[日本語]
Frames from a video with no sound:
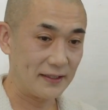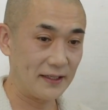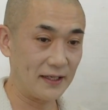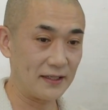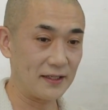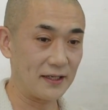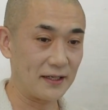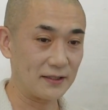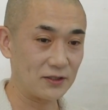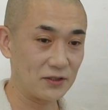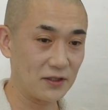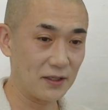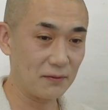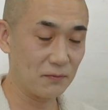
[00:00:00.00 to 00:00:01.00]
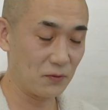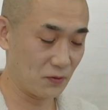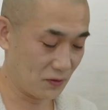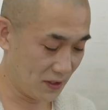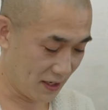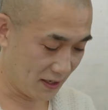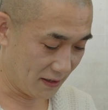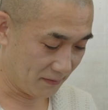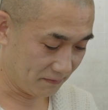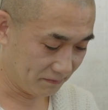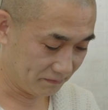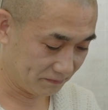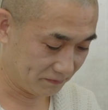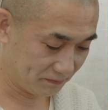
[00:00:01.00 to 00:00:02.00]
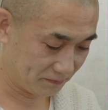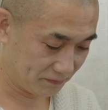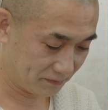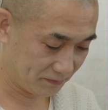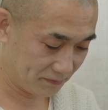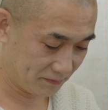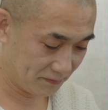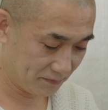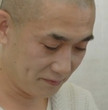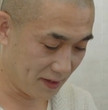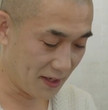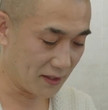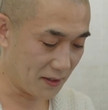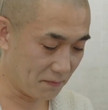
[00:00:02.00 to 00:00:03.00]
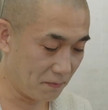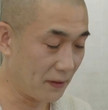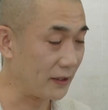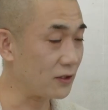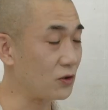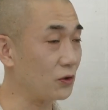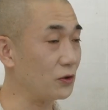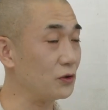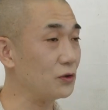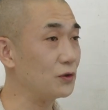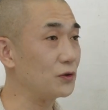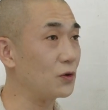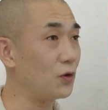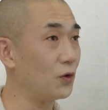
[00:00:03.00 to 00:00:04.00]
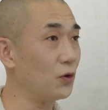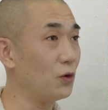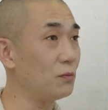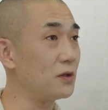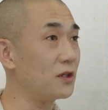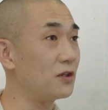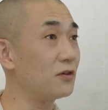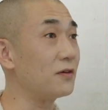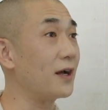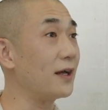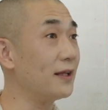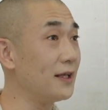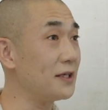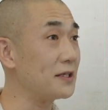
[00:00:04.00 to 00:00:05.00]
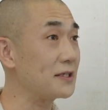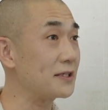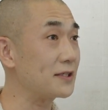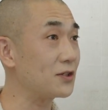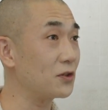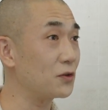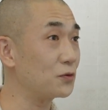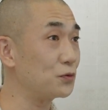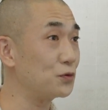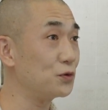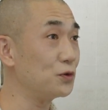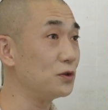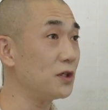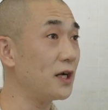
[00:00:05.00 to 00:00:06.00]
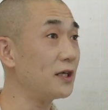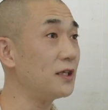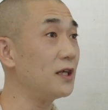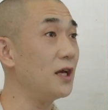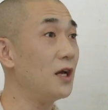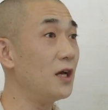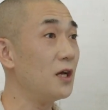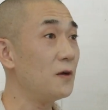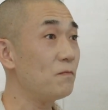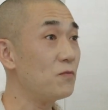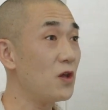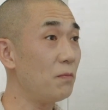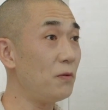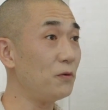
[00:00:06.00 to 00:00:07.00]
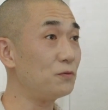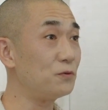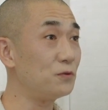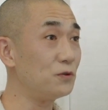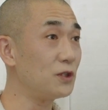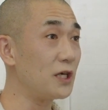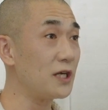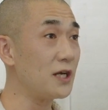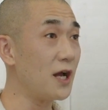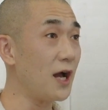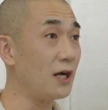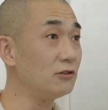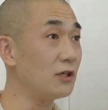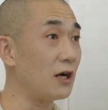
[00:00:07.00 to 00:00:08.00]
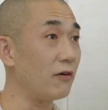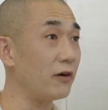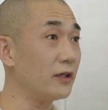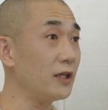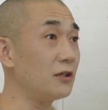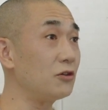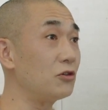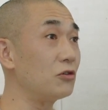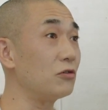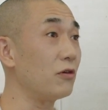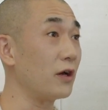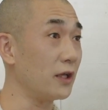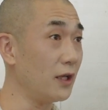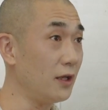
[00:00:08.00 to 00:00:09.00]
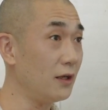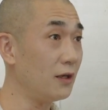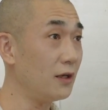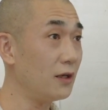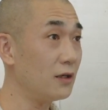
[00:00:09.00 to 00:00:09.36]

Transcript: いやいや、それはもうね、まあやっぱりそういう好みっていうかね、そういう風合い、やっぱり風合いが合う合わないっていうのはね、